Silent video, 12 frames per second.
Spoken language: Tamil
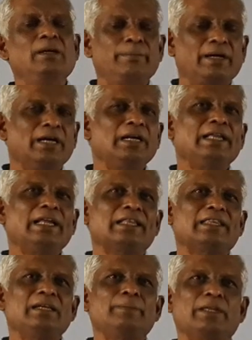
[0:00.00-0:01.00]
பகல்
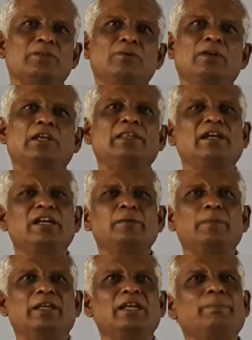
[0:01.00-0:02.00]
நேரத்தில் பதினொன்றுலேருந்து ரெண்டு
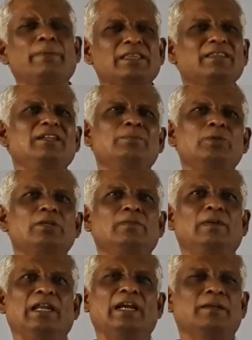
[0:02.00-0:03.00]
மணினா பத்து நிமிஷம்
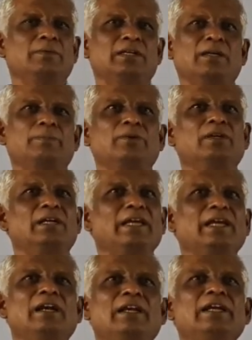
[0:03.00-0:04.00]
விளையாட விட்டால் போதும்
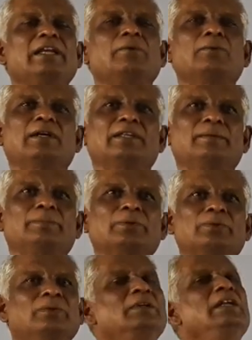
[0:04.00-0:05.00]
கைகால் நீட்டி உட்காந்தா
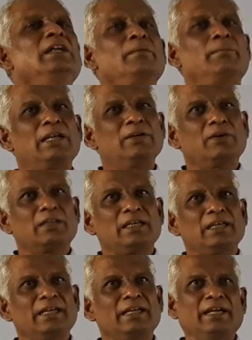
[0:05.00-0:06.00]
போதும்
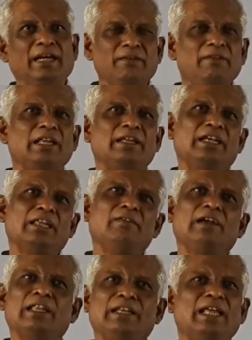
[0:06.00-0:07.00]
பள்ளிக்கூடத்தில் இடைவேளை
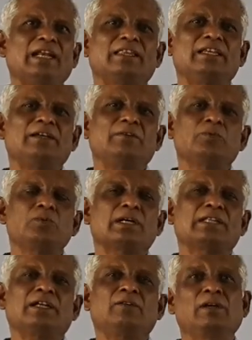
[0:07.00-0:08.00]
இடைவேளை நேரத்தில்
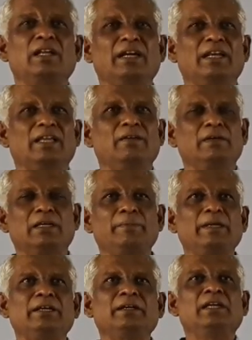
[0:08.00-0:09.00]
உட்காந்தா அவங்களுக்கு கிடைக்கிற
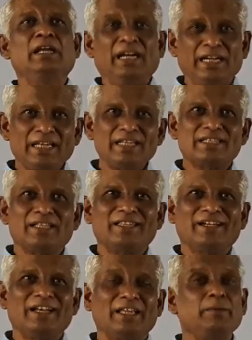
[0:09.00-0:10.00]
விட்டமின் டி
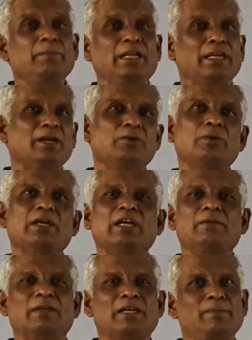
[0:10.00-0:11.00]
சத்து கிடைக்கும் நிறைய
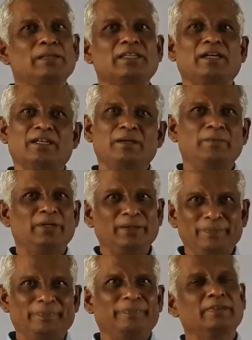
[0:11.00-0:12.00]
நோய்களை வராமல் தடுக்க
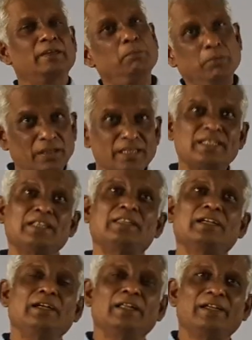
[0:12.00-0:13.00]
முடியும் புரத
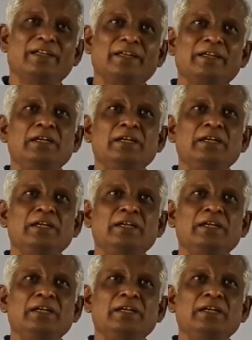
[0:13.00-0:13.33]
சத்துக்களுக்கு